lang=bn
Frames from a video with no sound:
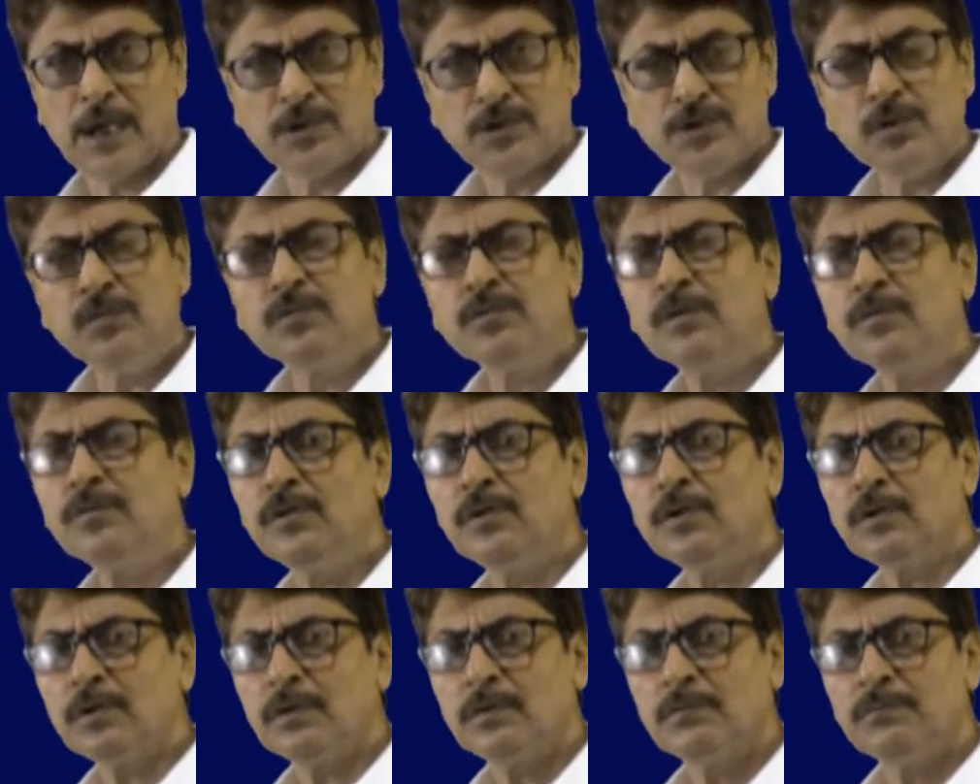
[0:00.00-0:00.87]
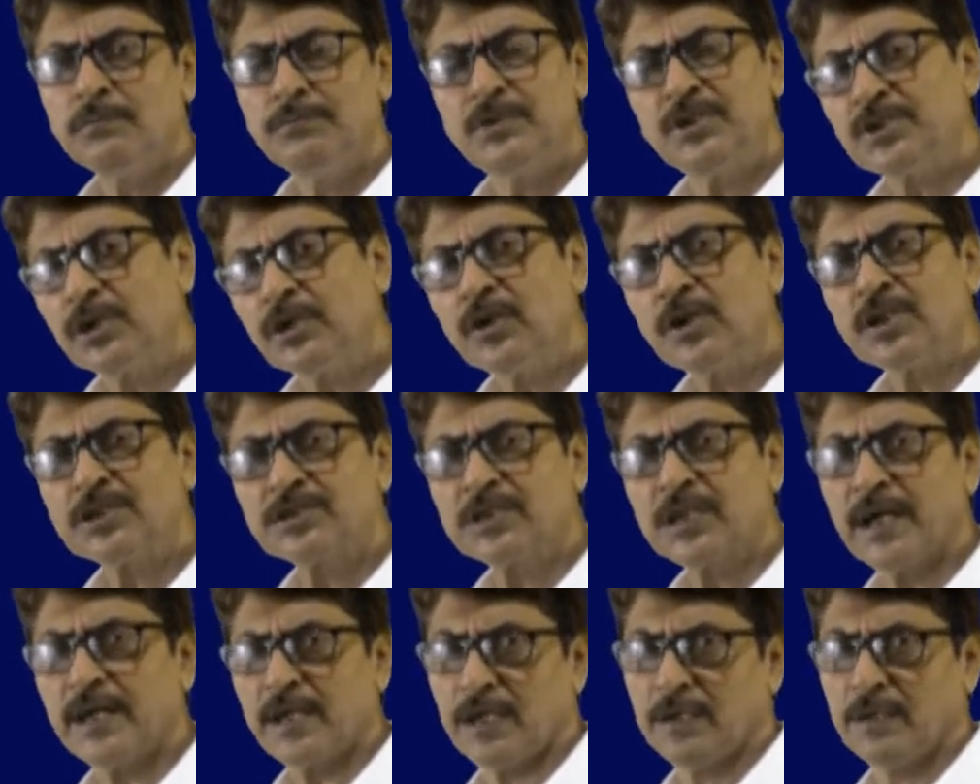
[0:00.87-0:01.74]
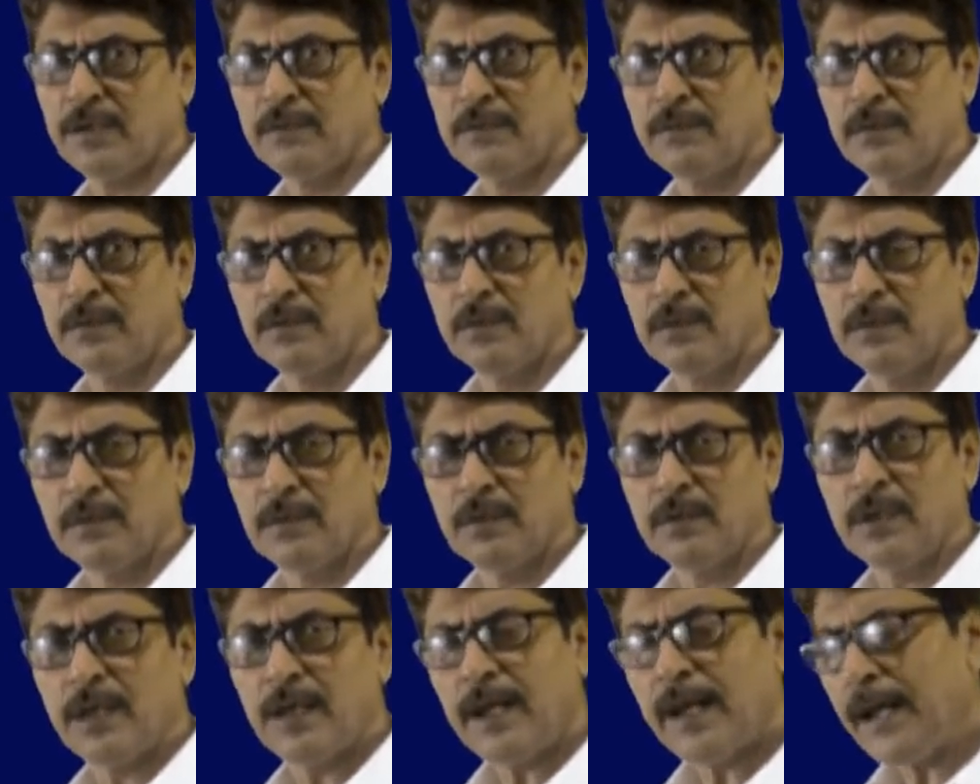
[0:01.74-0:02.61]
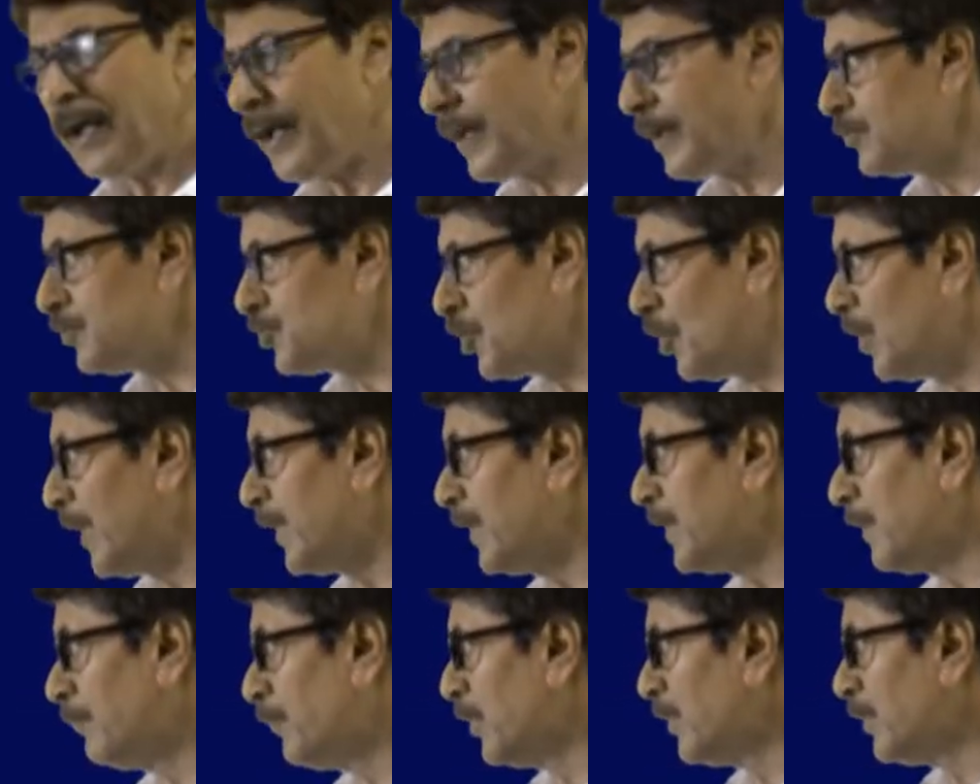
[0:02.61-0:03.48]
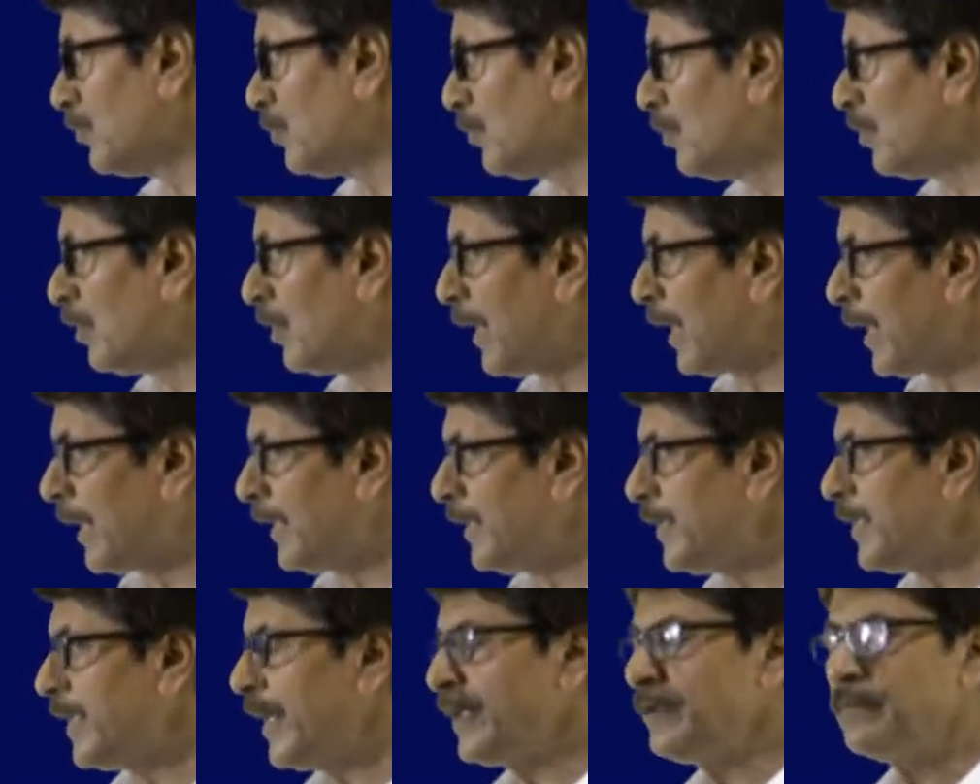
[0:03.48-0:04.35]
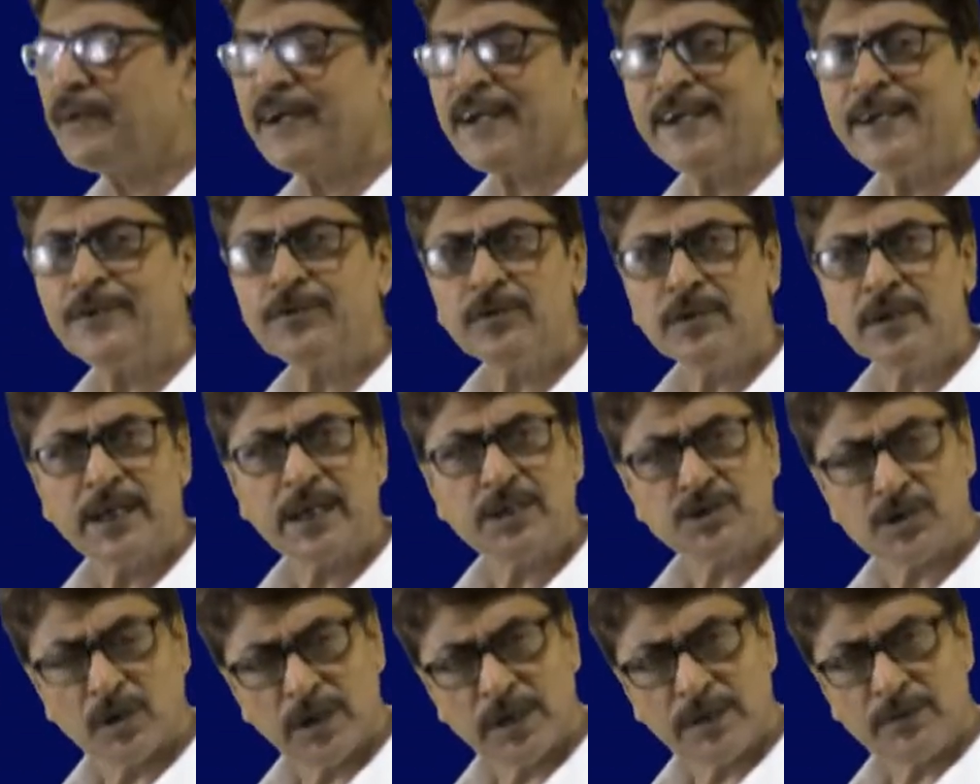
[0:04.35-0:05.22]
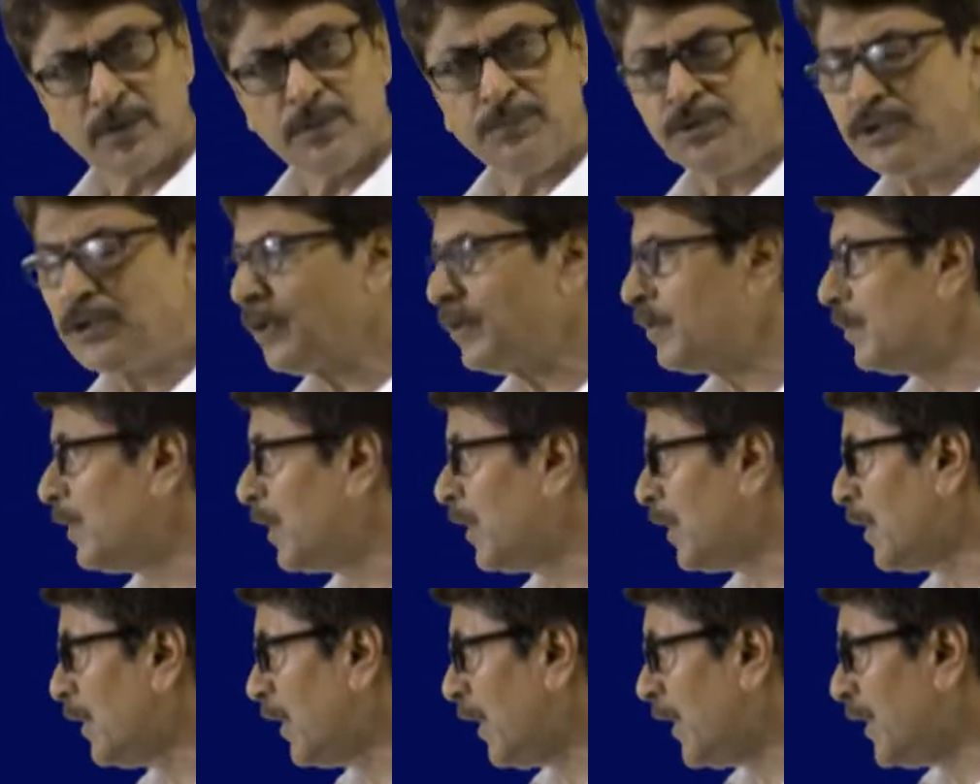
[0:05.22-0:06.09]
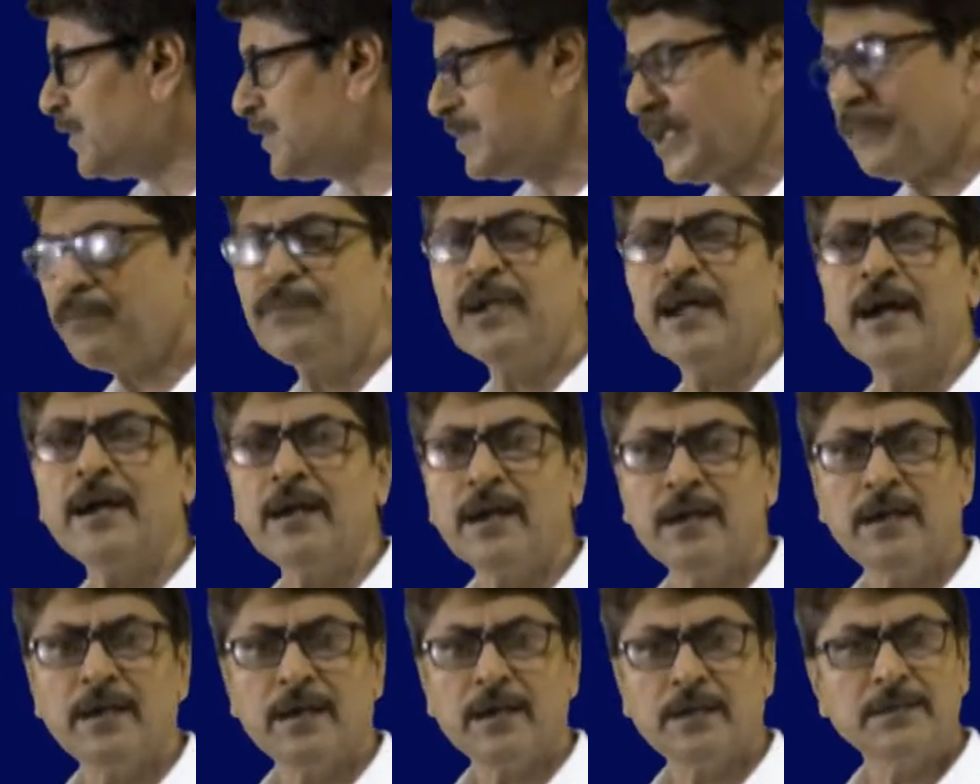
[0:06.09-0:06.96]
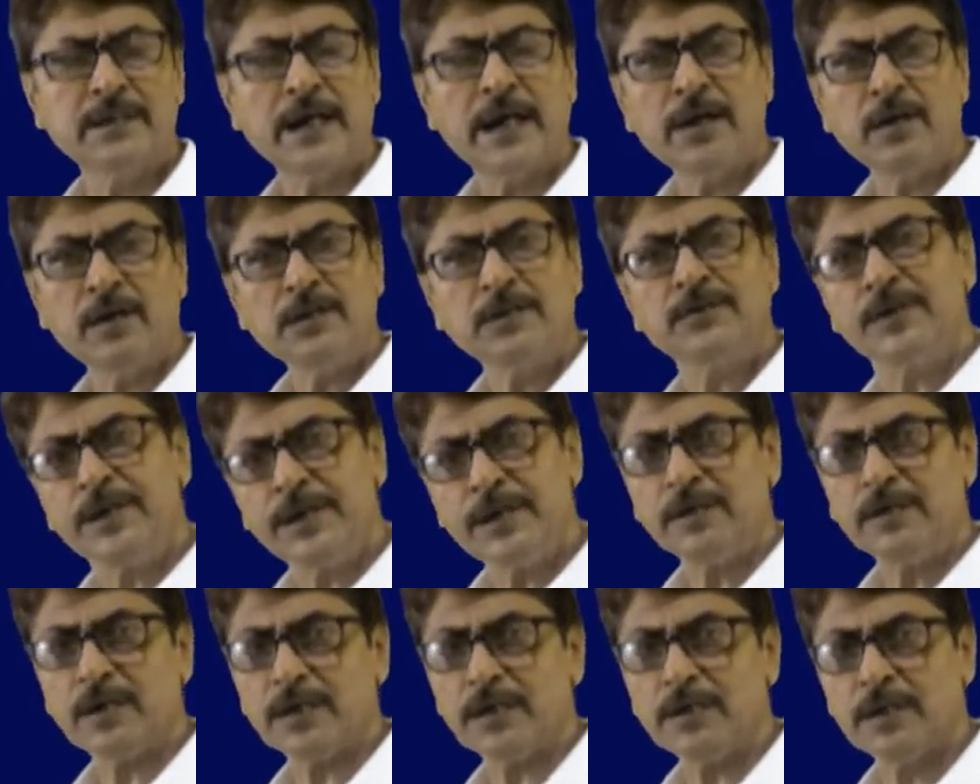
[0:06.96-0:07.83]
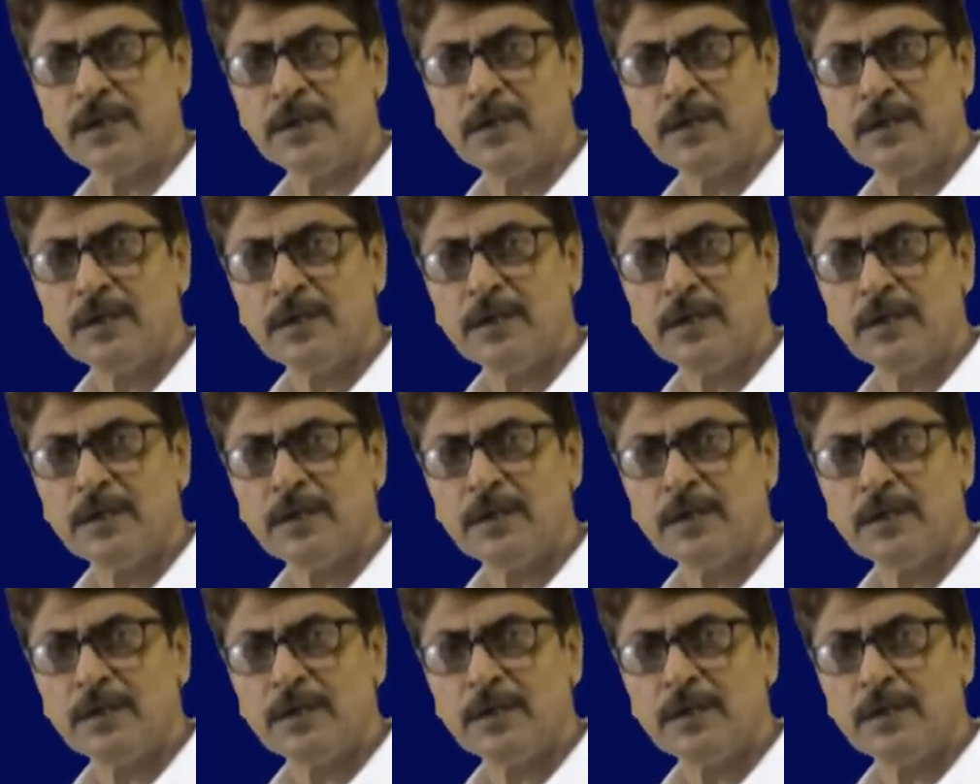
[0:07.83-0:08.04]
যৌগগুলো ভীষণ অস্থায়ী এ জলে যেমন কোনো অ্যালডিহাইড বা কিটনকে জলে দৈভূত করলে এই জেম ডায়াল ডায়ল তৈরি হয়